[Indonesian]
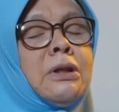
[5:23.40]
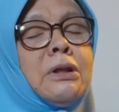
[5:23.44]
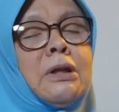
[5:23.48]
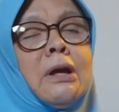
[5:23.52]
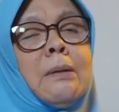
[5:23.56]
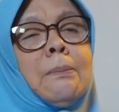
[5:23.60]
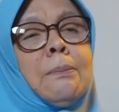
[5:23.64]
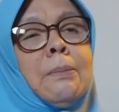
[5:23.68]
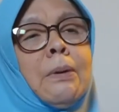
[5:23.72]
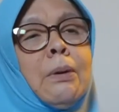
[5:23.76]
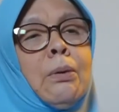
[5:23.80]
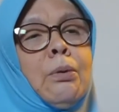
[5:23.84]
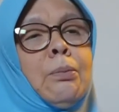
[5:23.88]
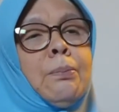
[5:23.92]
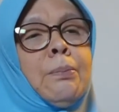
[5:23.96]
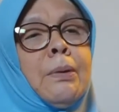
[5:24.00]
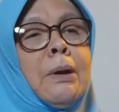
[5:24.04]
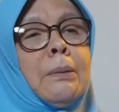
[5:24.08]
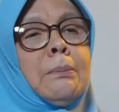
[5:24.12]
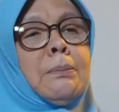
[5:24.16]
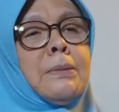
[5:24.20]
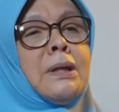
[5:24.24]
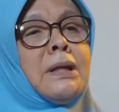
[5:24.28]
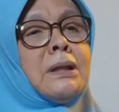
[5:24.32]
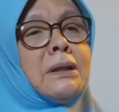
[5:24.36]
tidak perlu
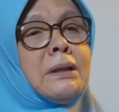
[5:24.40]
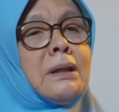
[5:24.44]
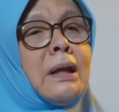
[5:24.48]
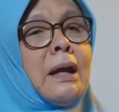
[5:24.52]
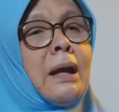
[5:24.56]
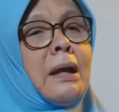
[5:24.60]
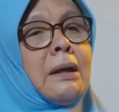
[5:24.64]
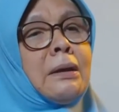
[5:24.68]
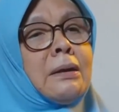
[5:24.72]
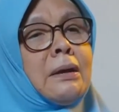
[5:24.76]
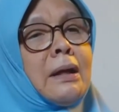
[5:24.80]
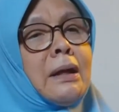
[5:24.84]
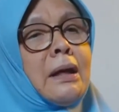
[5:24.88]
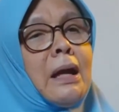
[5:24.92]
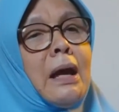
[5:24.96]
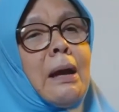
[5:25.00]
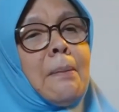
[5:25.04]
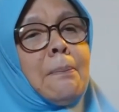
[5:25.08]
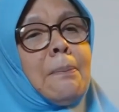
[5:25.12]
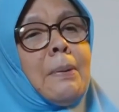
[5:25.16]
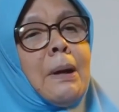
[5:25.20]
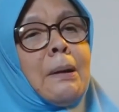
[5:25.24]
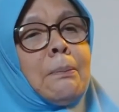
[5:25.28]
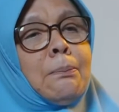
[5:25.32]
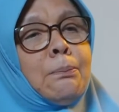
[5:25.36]
bermitra dengan
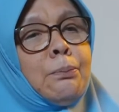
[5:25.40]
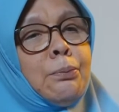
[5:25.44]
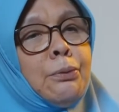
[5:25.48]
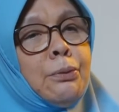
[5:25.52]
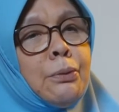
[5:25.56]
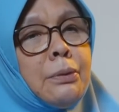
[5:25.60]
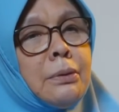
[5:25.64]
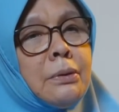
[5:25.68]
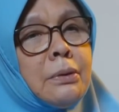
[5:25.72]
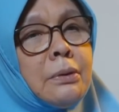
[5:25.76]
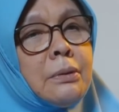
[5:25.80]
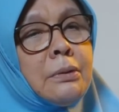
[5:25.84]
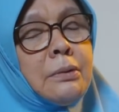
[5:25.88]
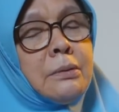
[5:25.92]
apapun.